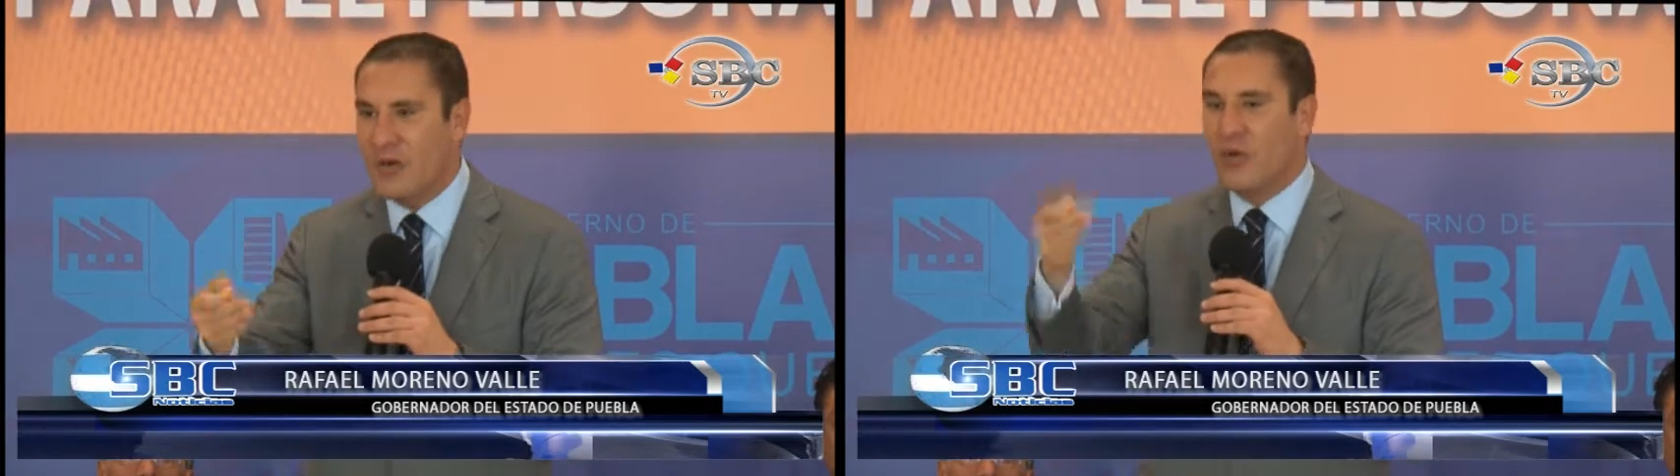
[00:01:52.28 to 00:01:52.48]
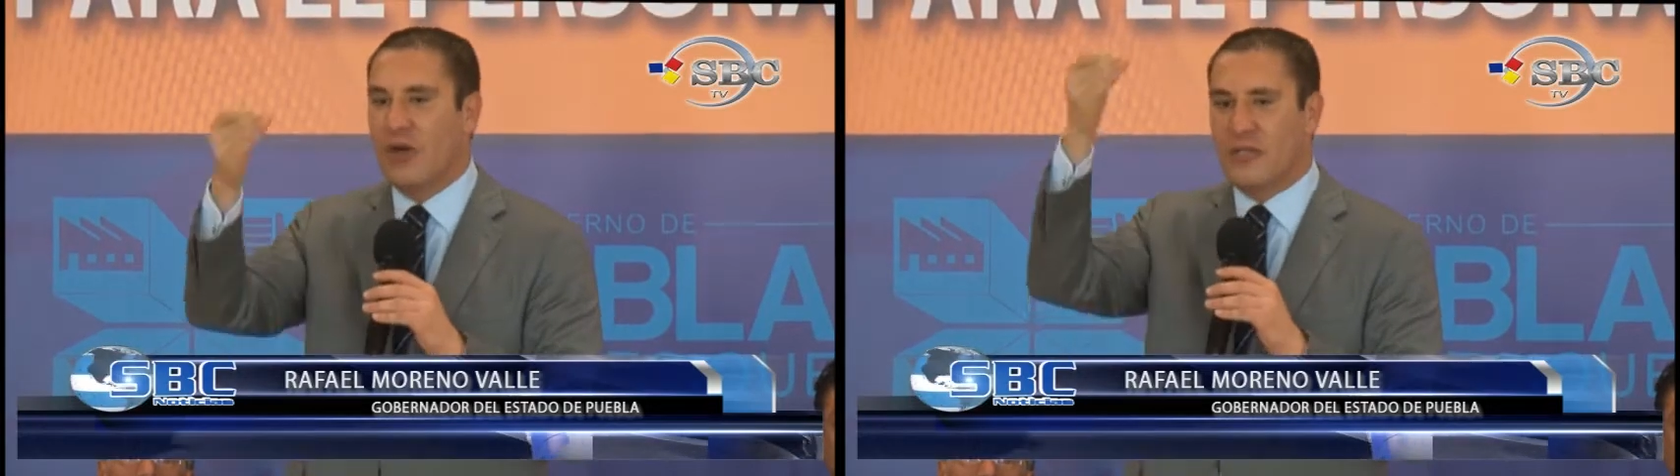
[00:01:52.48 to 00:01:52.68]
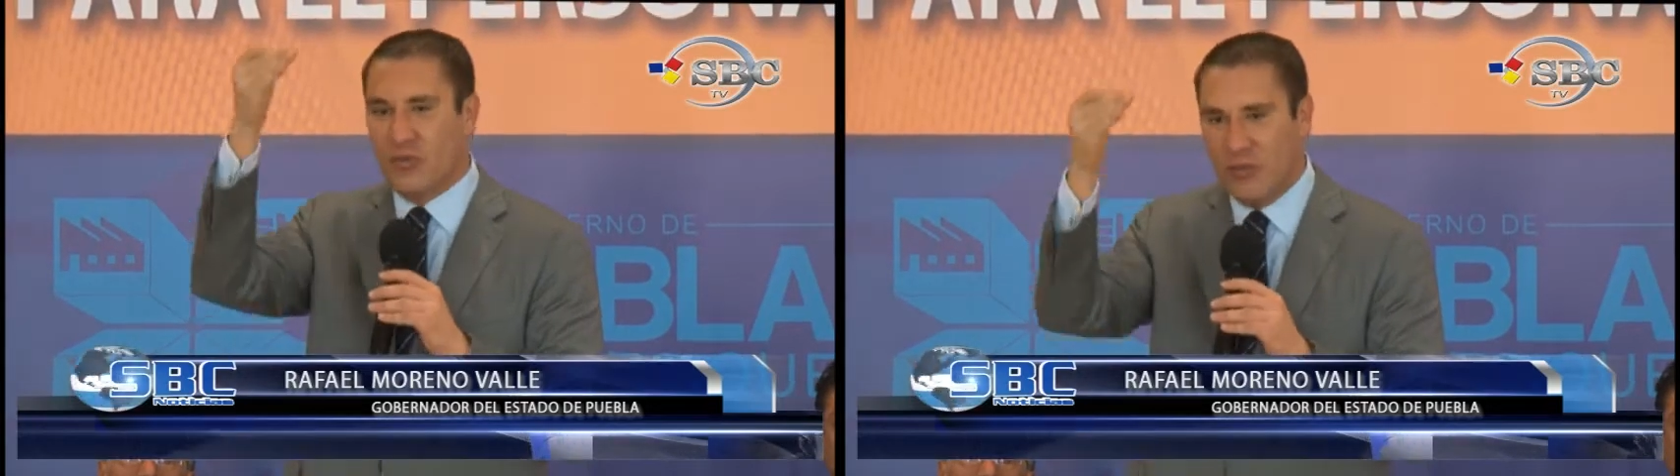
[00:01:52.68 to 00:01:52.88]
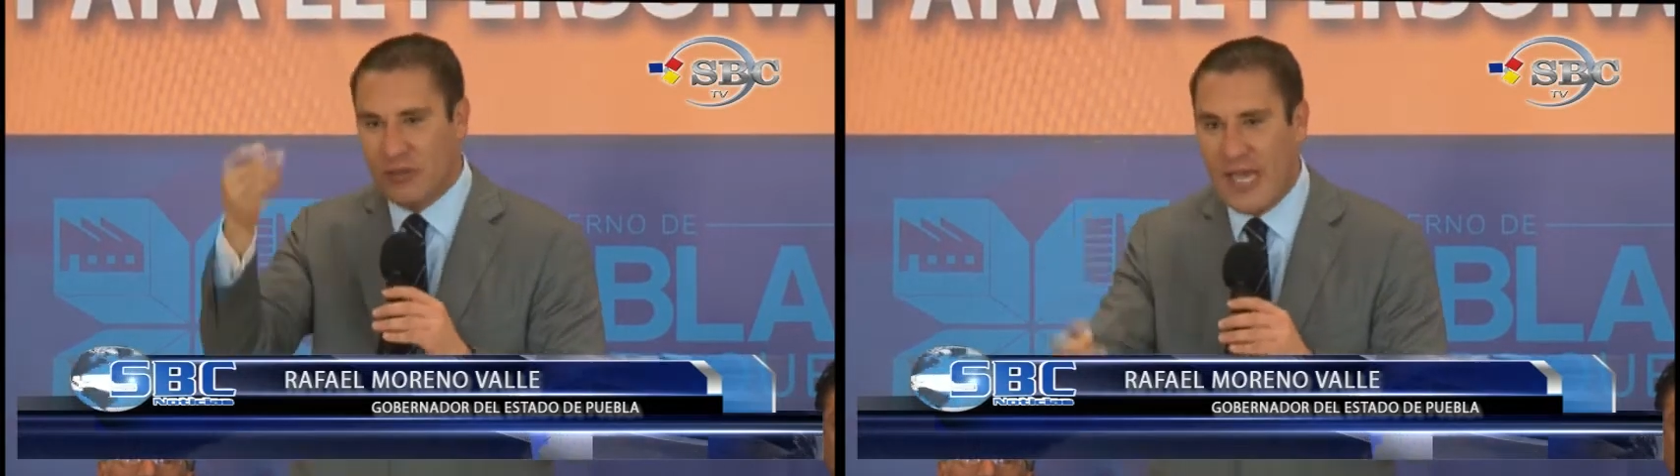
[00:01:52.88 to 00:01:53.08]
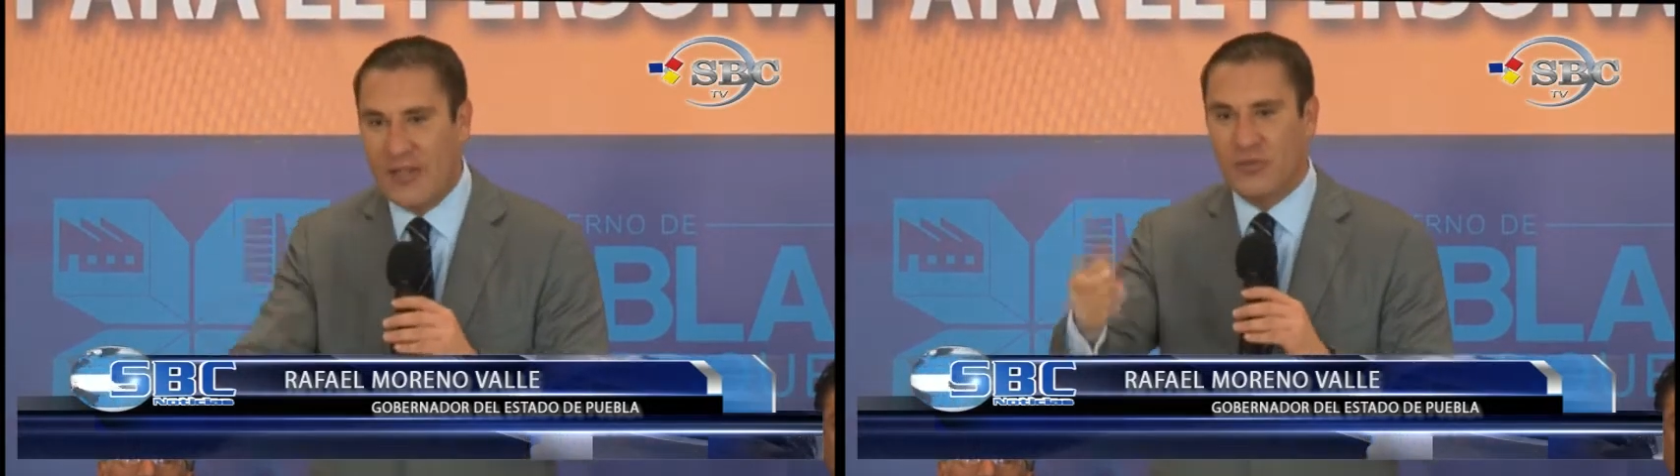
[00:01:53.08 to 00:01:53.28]
los
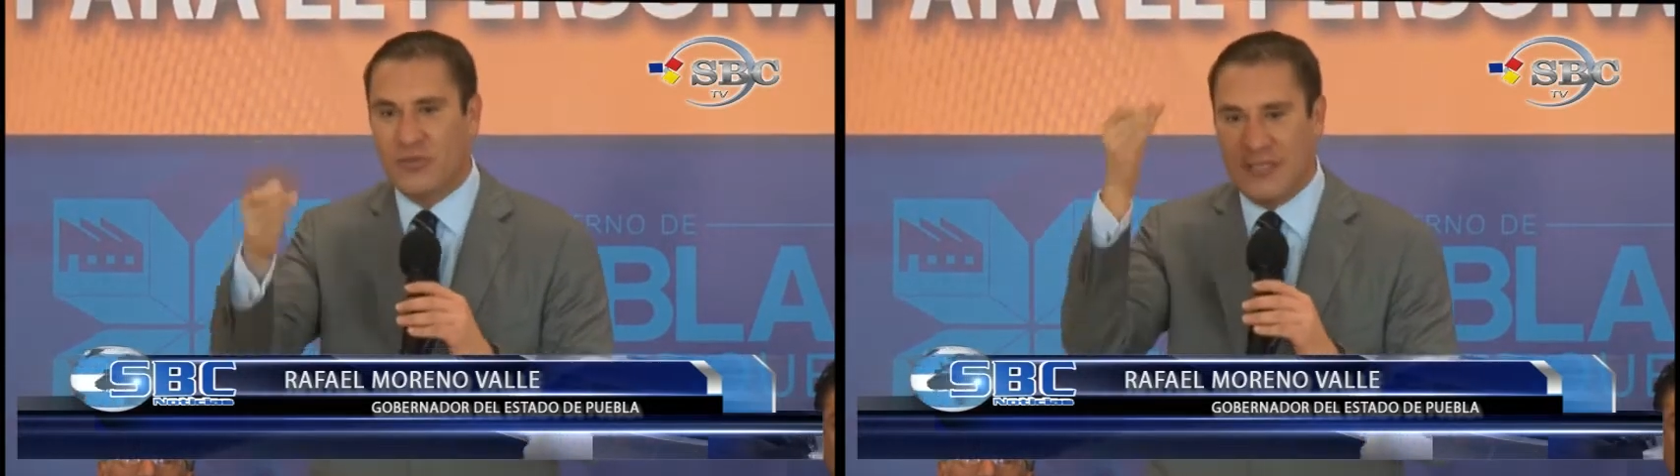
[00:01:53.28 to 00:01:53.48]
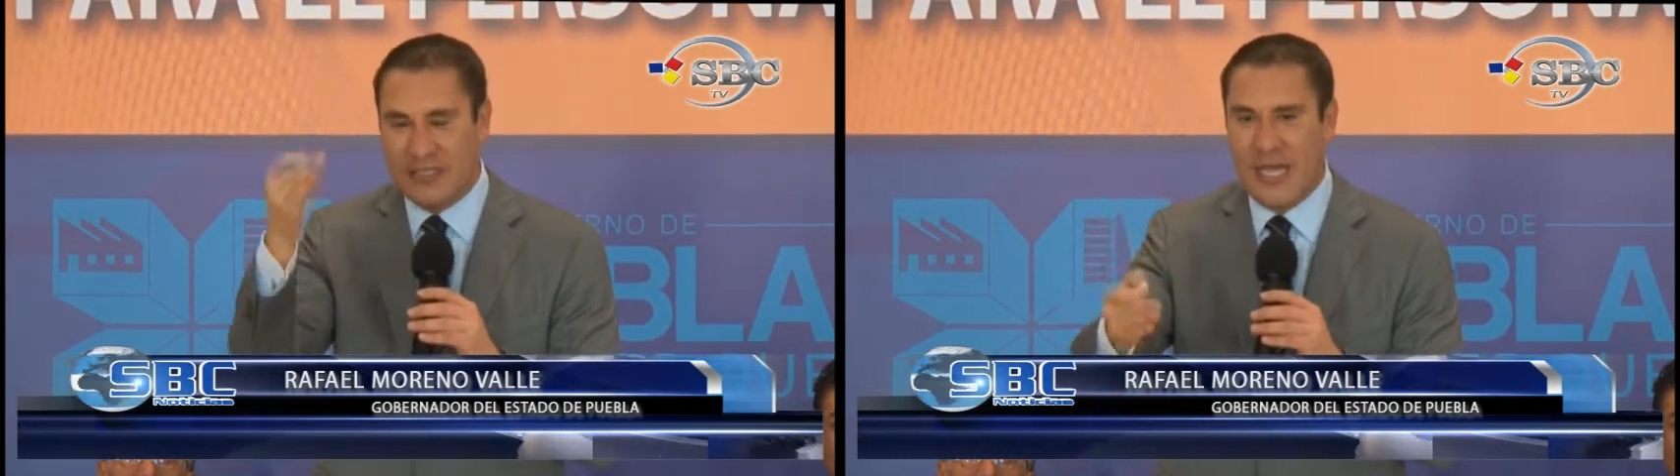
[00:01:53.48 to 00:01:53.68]
resultados que se